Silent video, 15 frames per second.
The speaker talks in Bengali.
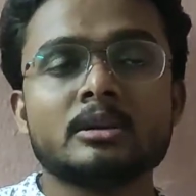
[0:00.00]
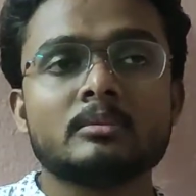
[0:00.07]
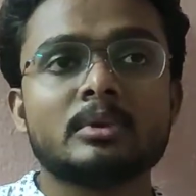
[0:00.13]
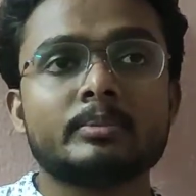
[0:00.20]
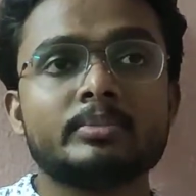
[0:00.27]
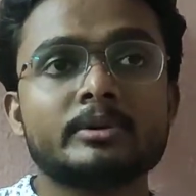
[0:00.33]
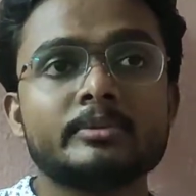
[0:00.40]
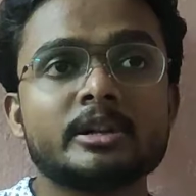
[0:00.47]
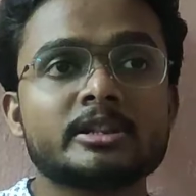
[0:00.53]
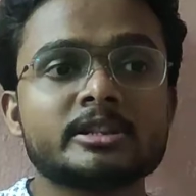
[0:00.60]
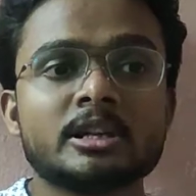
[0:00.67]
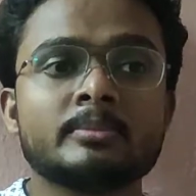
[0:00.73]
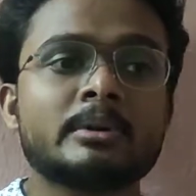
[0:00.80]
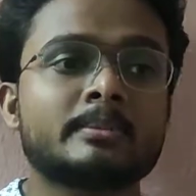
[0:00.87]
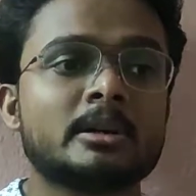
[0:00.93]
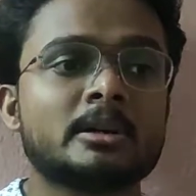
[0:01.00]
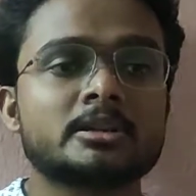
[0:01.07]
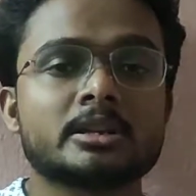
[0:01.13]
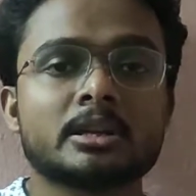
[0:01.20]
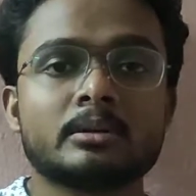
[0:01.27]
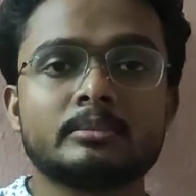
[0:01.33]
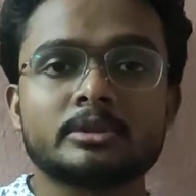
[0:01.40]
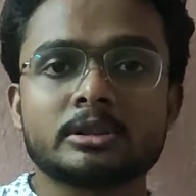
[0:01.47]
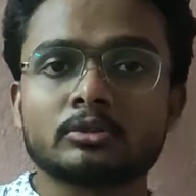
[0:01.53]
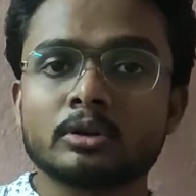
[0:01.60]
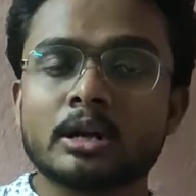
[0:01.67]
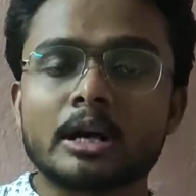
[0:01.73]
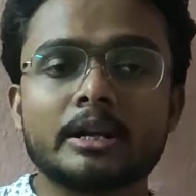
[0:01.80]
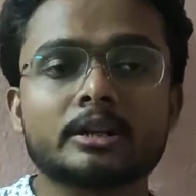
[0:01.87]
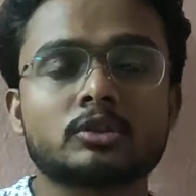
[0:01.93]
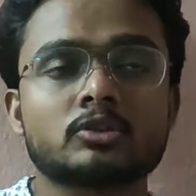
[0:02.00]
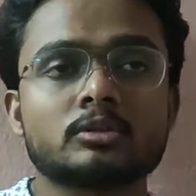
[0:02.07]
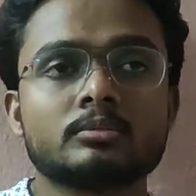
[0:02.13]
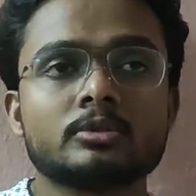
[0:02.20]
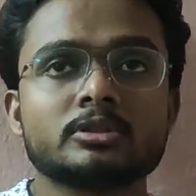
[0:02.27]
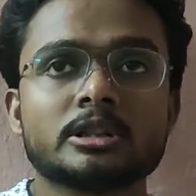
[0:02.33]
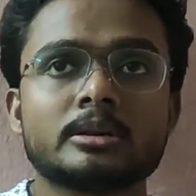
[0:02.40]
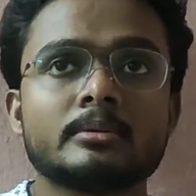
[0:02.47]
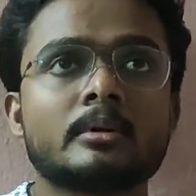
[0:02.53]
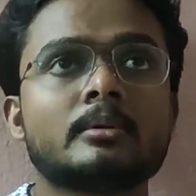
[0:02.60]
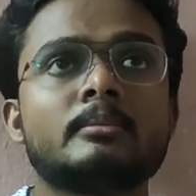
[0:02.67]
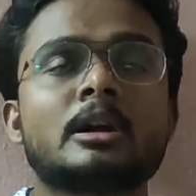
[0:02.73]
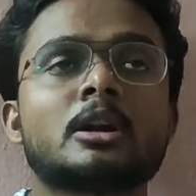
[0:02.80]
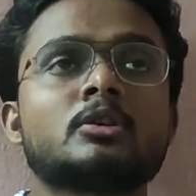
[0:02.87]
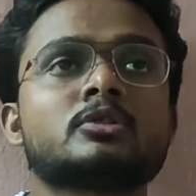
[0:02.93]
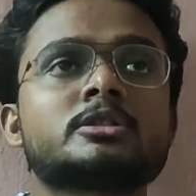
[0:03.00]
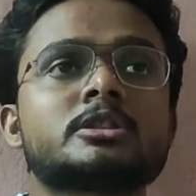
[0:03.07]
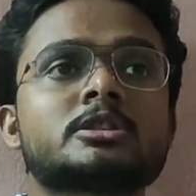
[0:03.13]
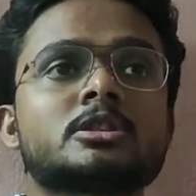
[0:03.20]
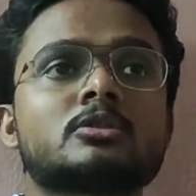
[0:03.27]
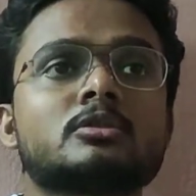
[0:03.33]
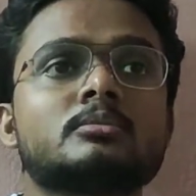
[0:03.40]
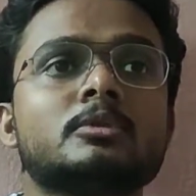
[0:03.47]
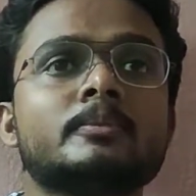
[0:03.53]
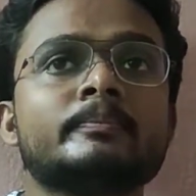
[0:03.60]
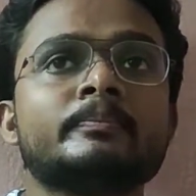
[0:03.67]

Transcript: বা প্রিভিয়াস ইয়ার পেপার থেকে আমি সেগুলো কালেক্ট করব সেইভাবে বানানোর চেষ্টা করব